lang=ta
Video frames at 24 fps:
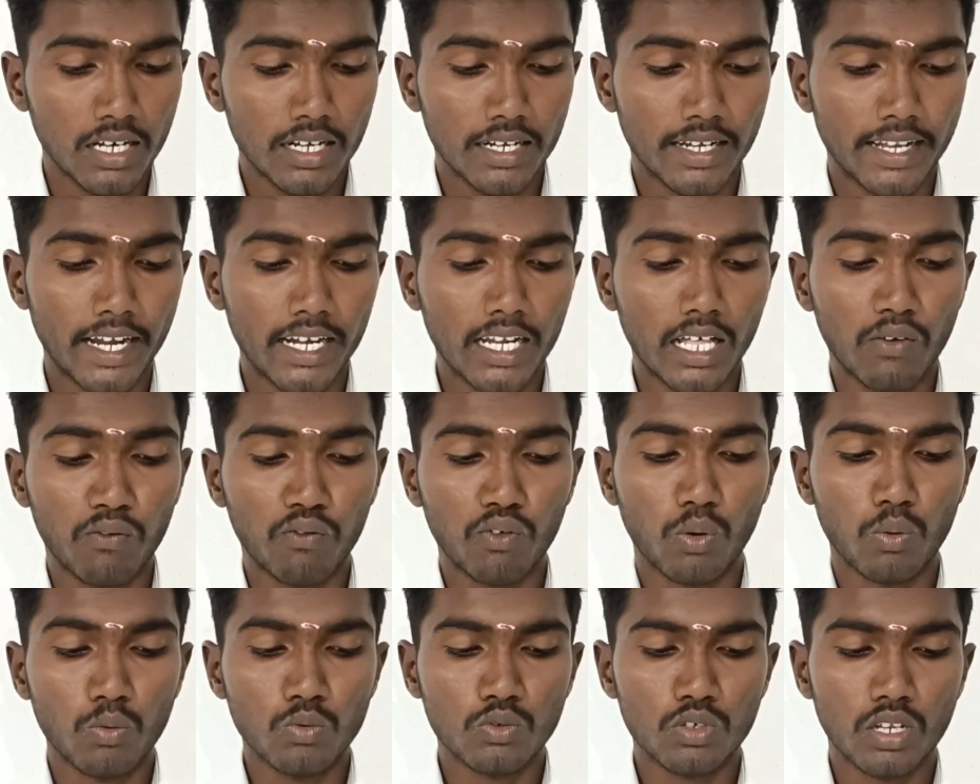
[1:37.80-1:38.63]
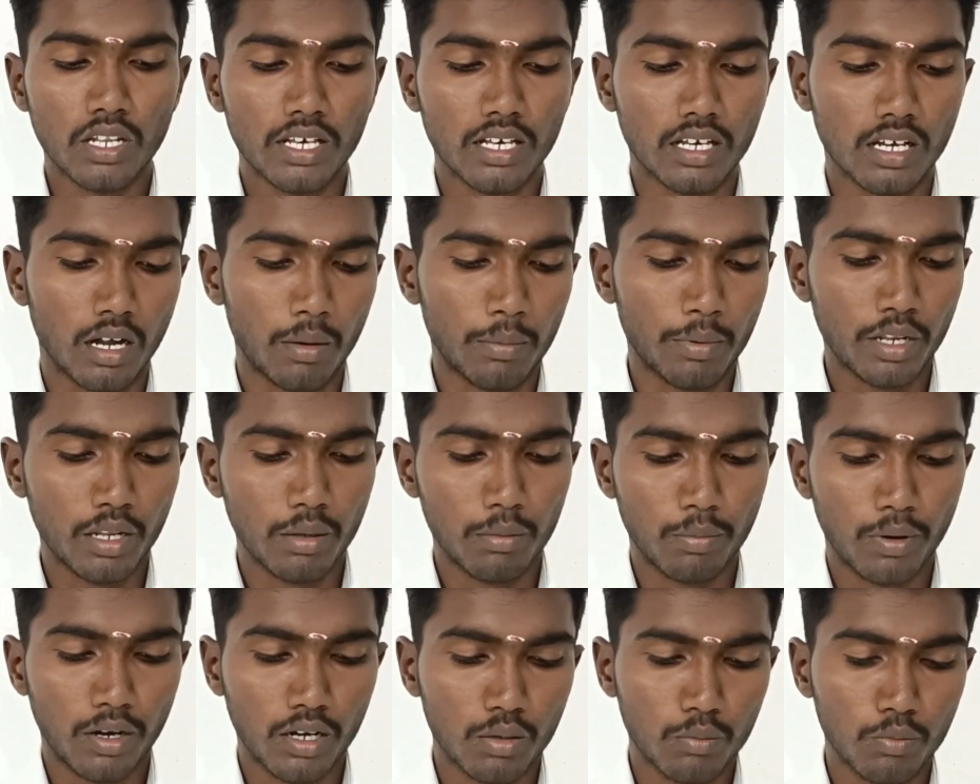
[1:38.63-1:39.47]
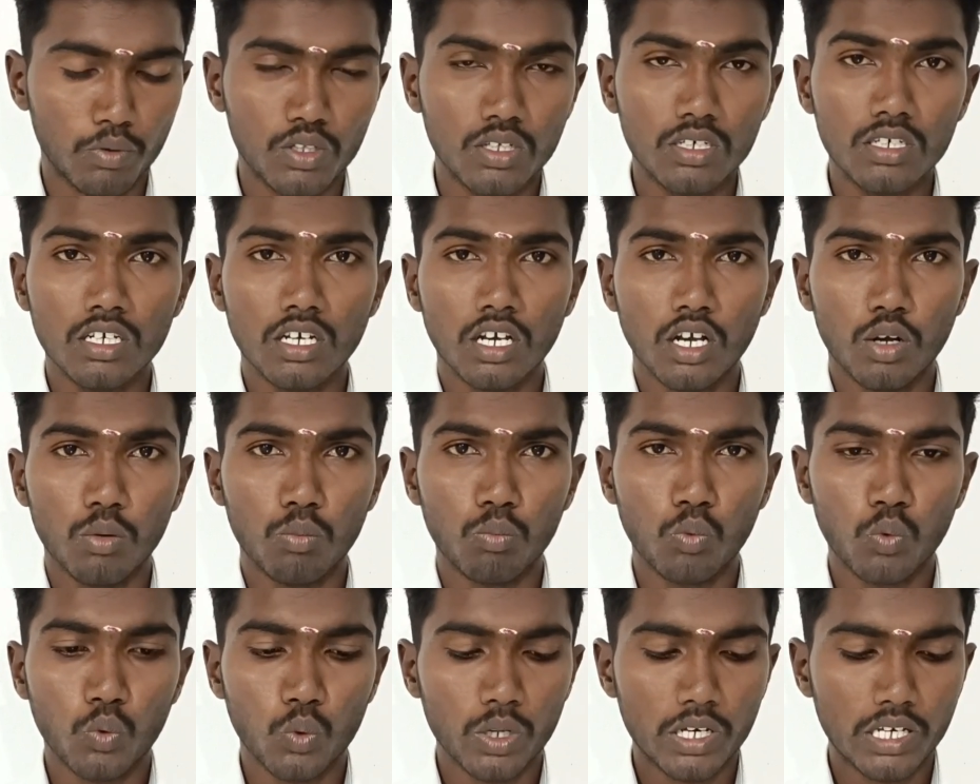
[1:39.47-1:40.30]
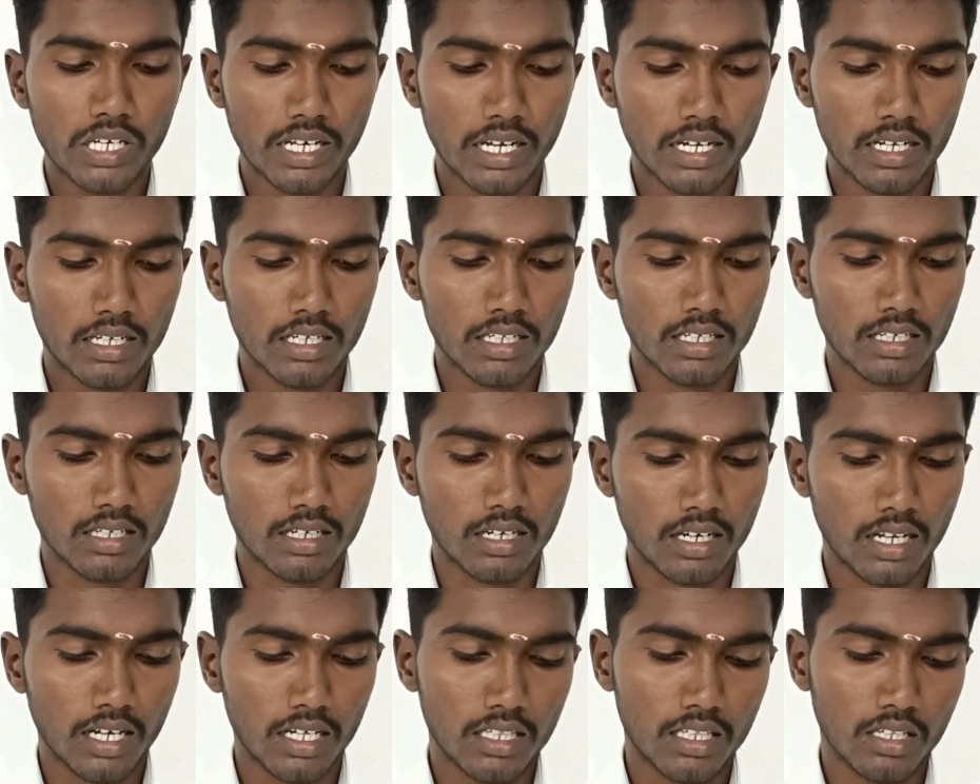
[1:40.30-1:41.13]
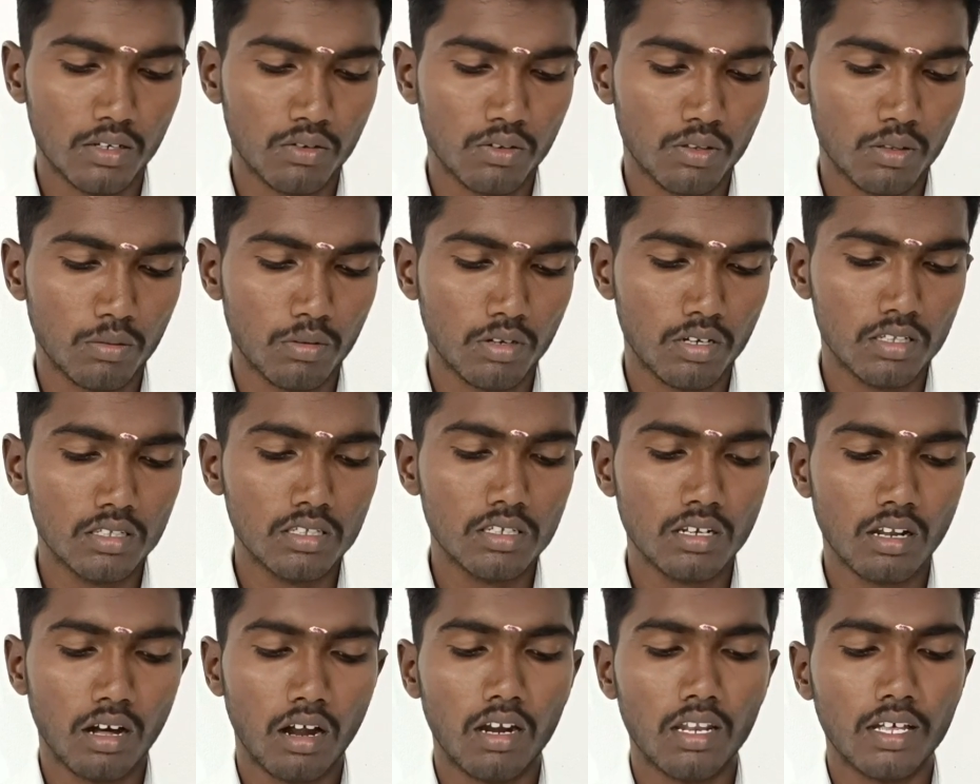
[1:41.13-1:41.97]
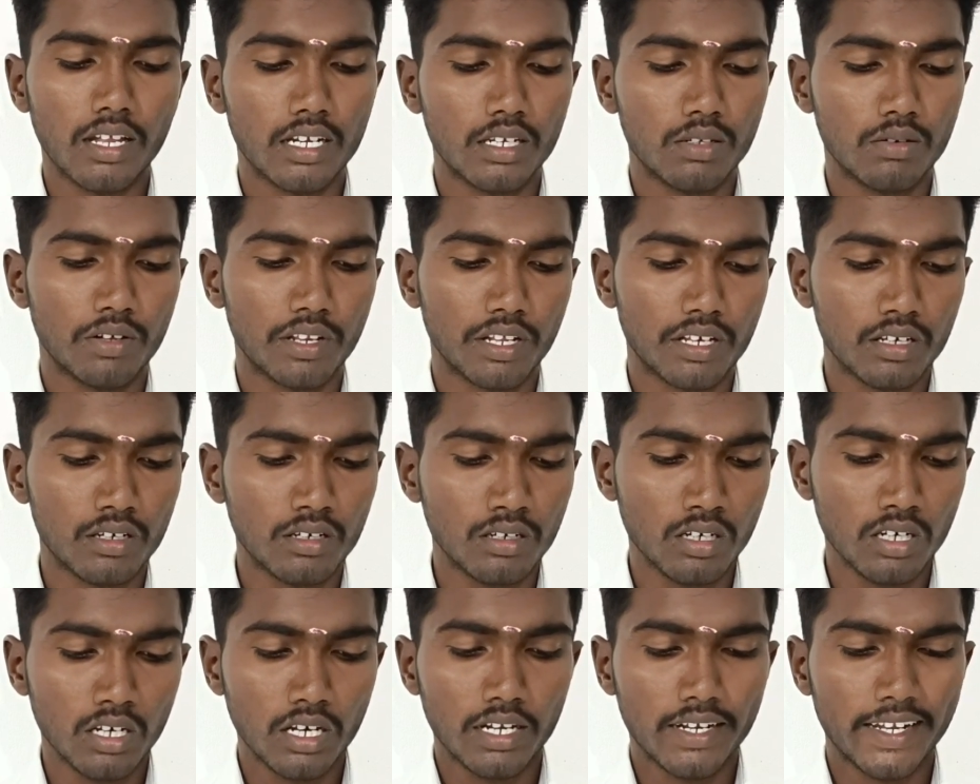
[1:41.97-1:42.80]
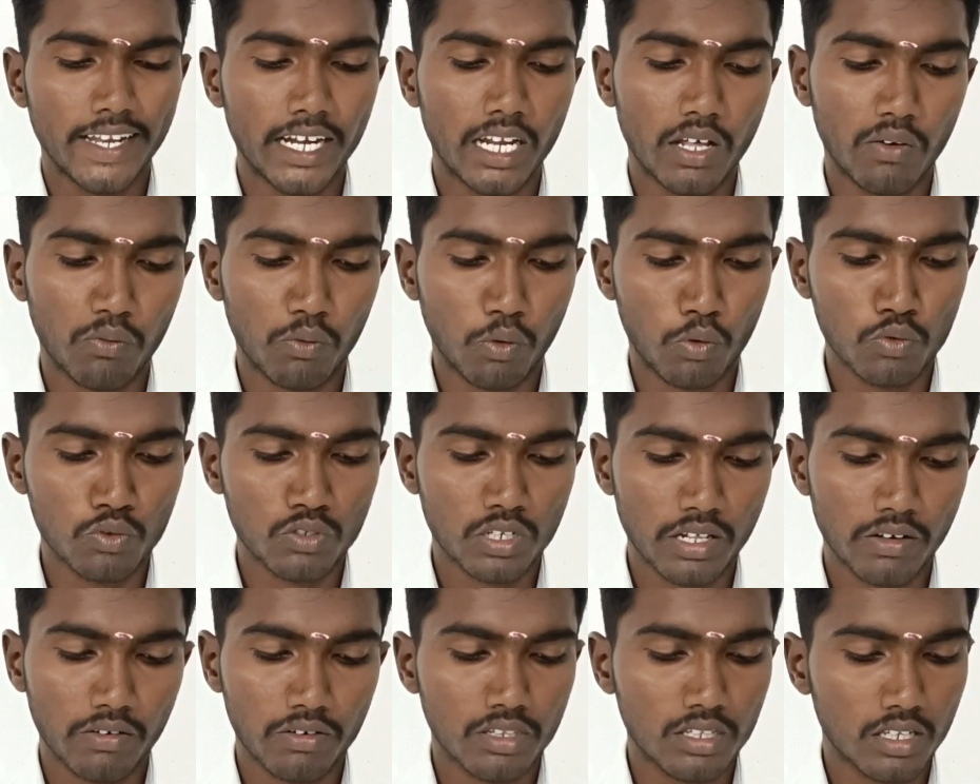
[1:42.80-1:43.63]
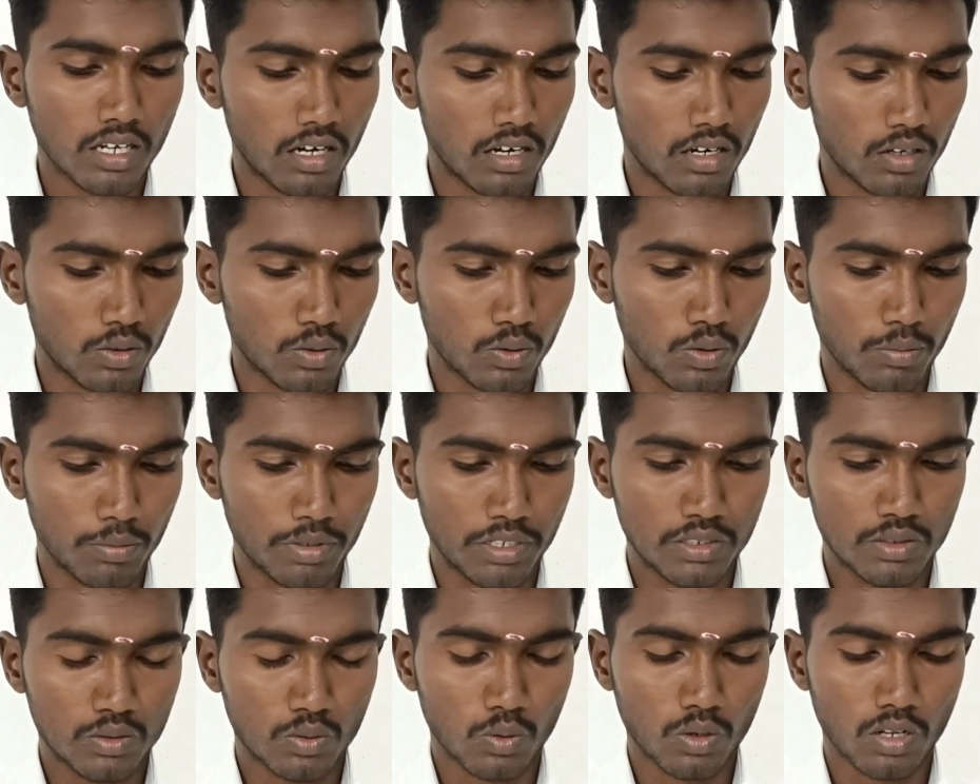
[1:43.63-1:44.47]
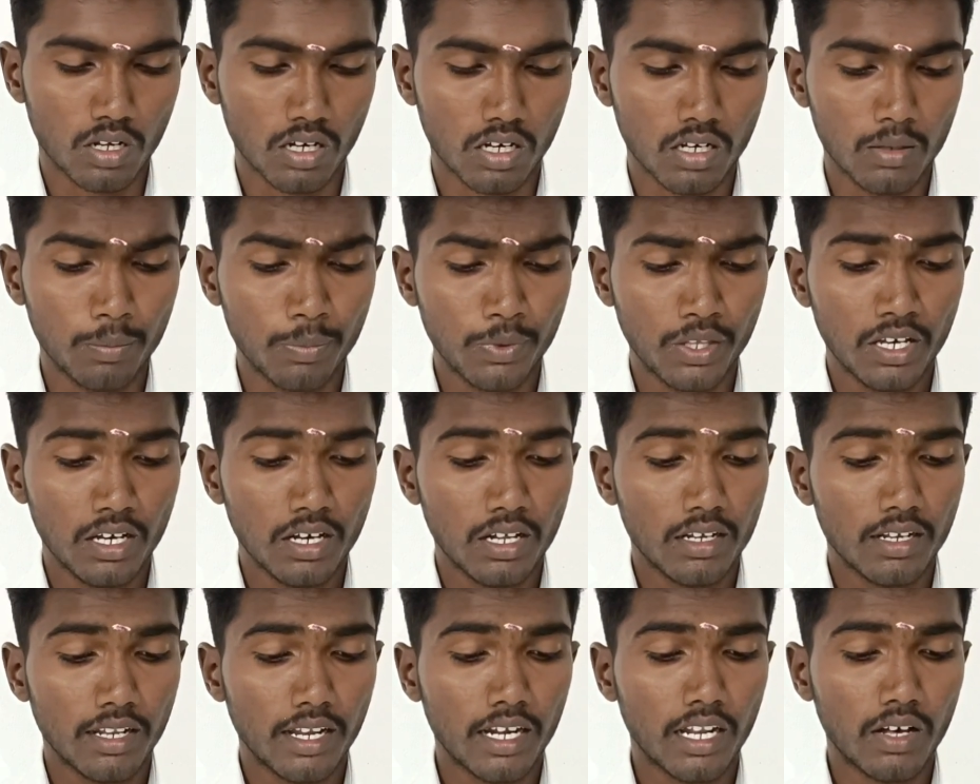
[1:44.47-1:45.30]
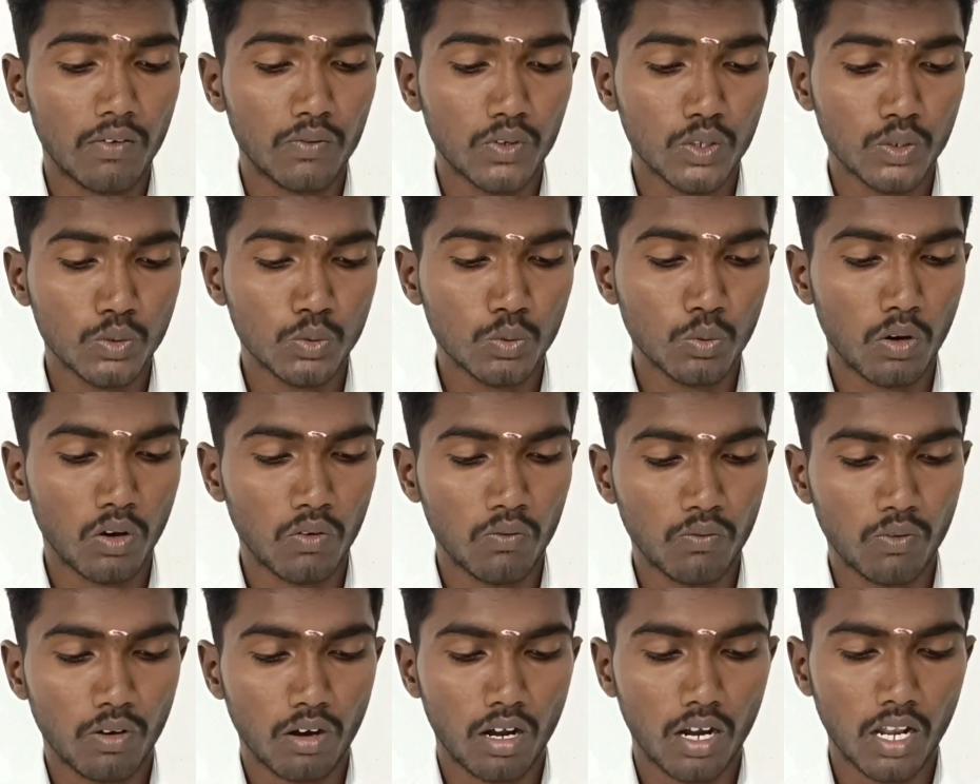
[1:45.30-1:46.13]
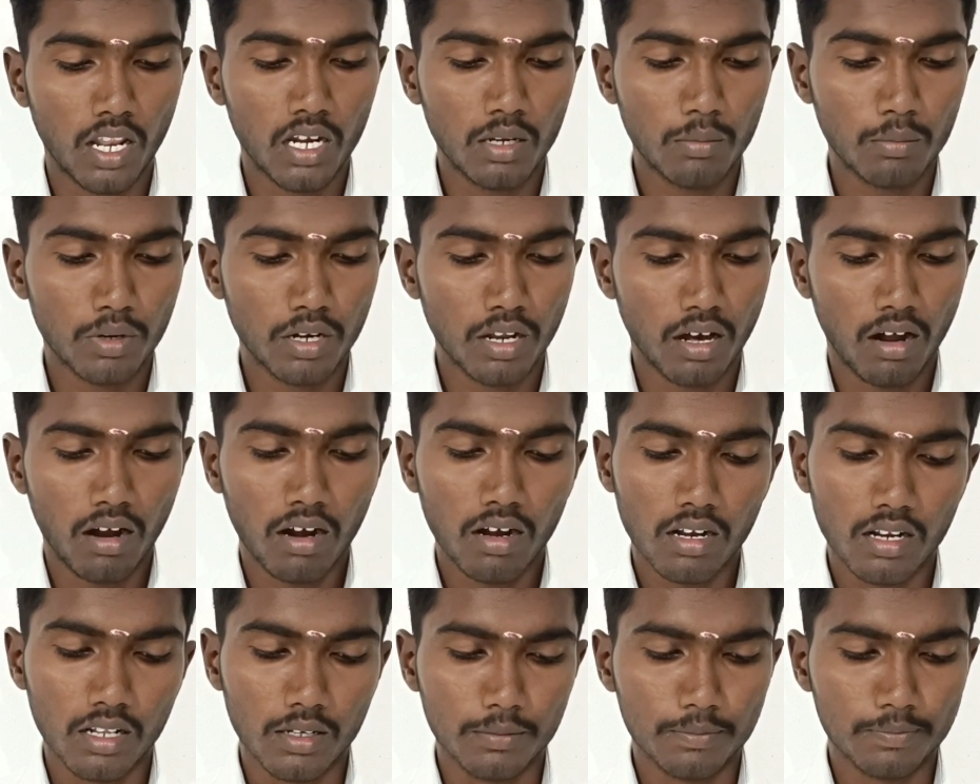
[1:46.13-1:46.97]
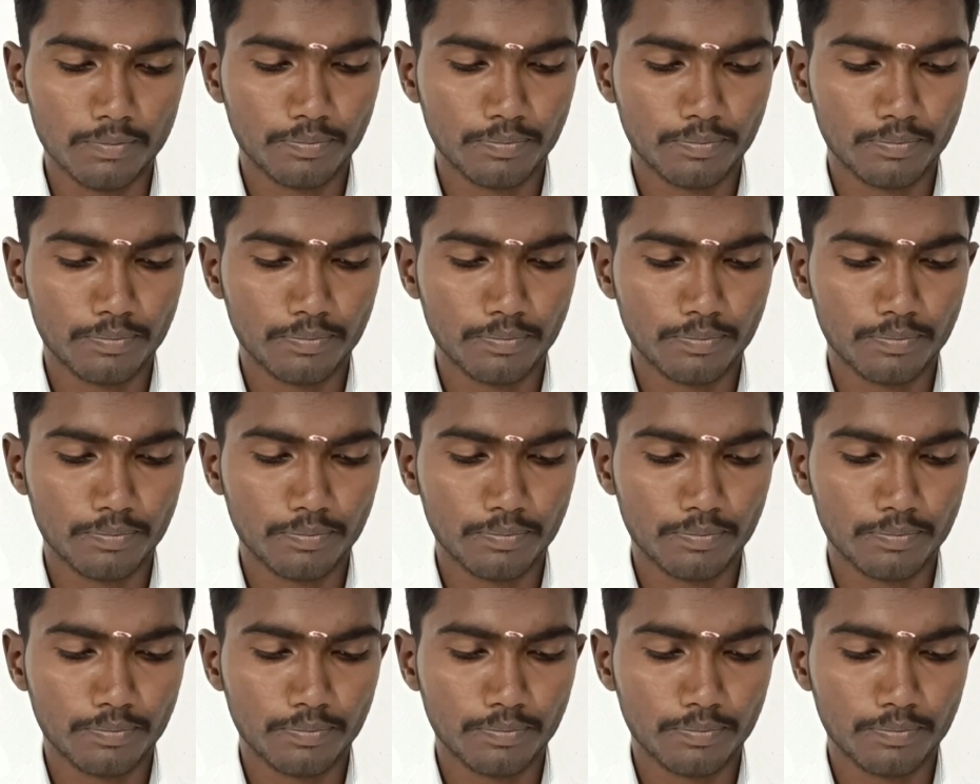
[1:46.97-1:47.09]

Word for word: டேட் ஆஃப் கவுன்சிலிங் அப்படின்னு நம்ம பார்க்கும்போது மூணு எட்டு ரெண்டாயிரத்தி இருபது ஒன்றுலேருந்து நாலு எட்டு வரைக்கும் டேட் ஆஃப் கவுன்சிலிங் வந்து நடக்கும் அப்படின்னு சொல்கிறாங்க டேட் ஆஃப் இஷ்யூ ஆஃப் அலாட்மெண்ட் ஆர்டர்